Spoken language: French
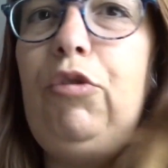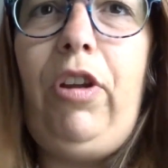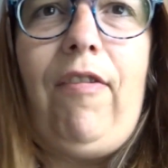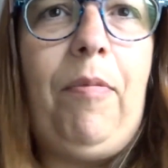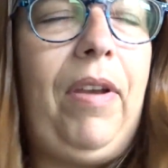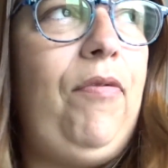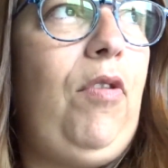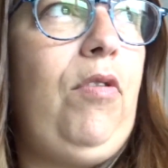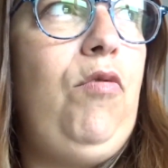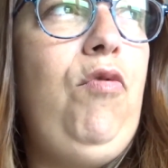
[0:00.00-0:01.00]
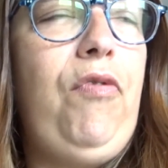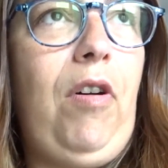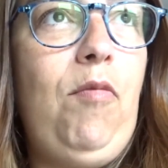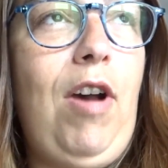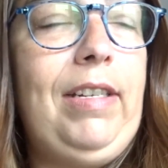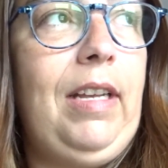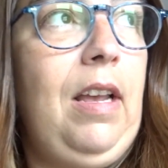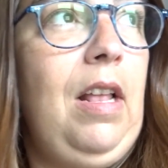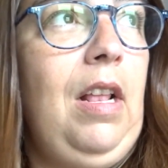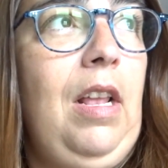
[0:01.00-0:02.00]
content d'avoir pris goût framboise
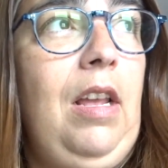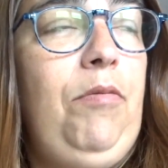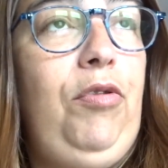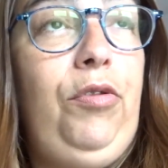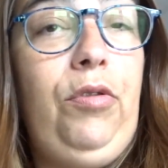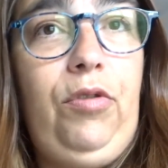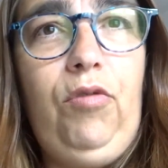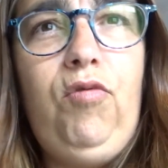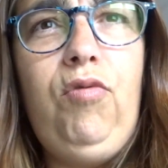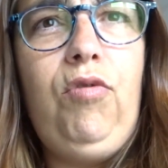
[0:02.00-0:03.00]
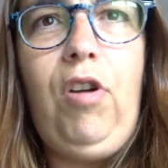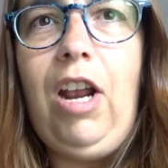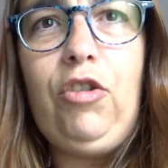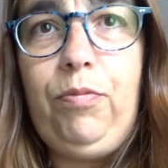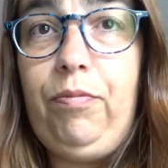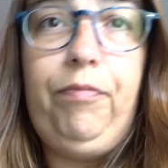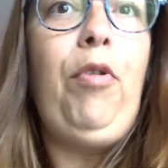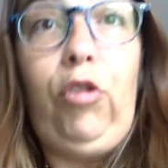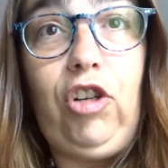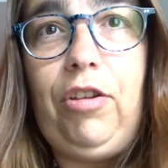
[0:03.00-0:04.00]
plutôt que goût cola.
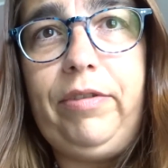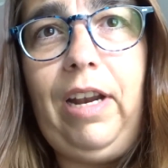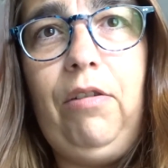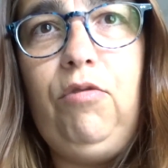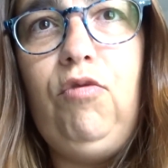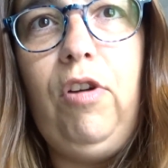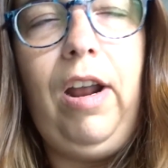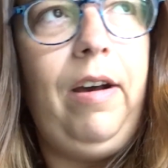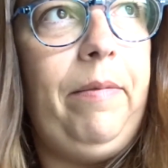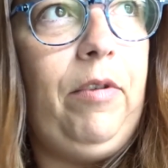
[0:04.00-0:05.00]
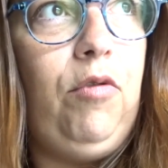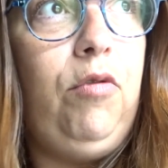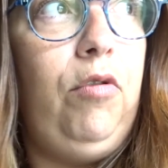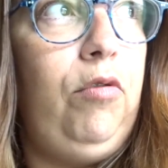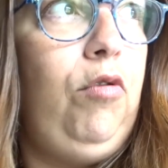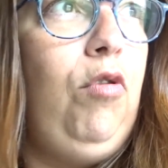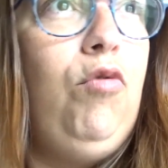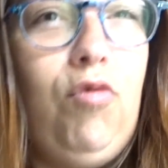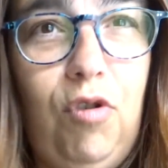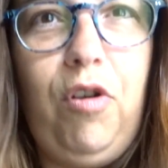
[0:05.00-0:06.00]
Pourtant, j'adore ça, le goût cola, hein. le
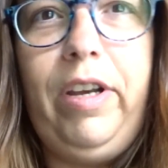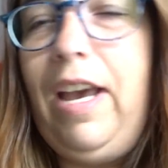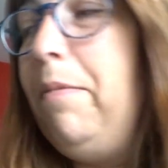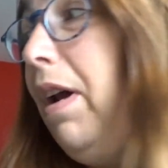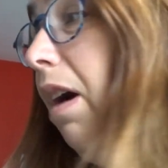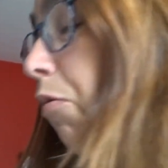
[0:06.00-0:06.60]
goût coca, mais là,